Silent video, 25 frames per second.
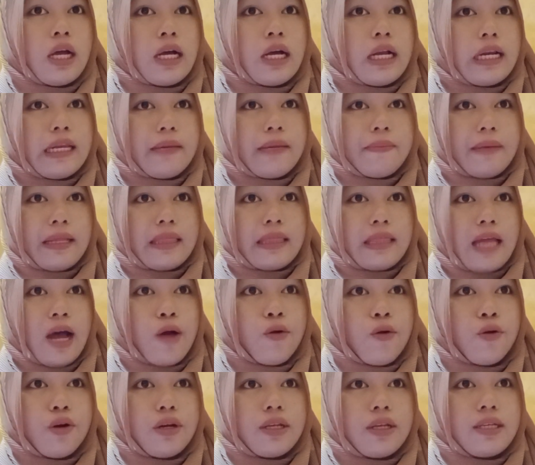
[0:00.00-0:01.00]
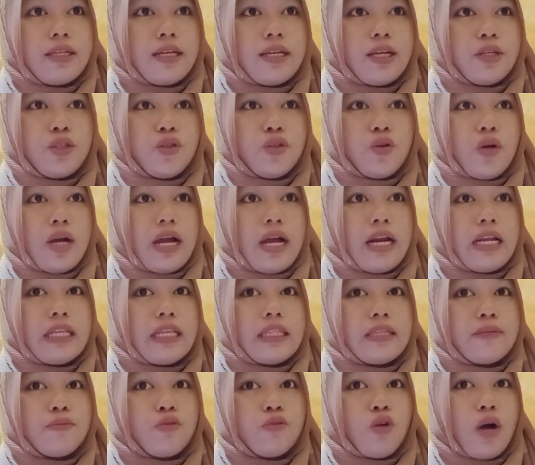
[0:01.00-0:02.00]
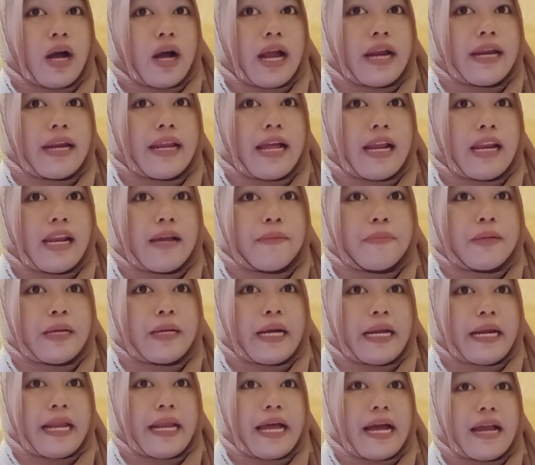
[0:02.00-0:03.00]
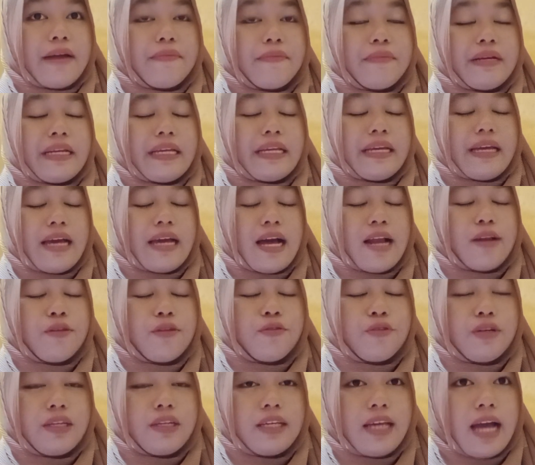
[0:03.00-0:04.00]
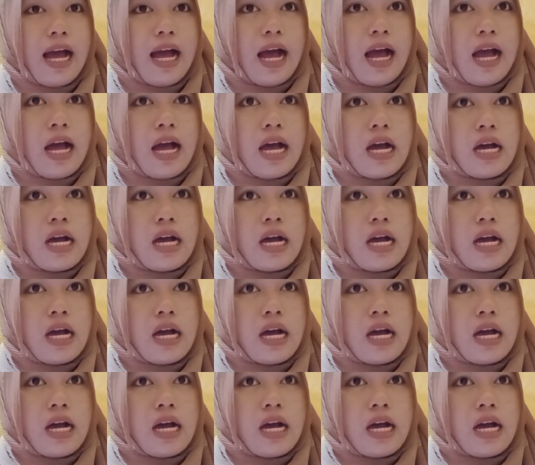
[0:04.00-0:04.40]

5 tahun yang juga ditemukan dalam keadaan meninggal dunia.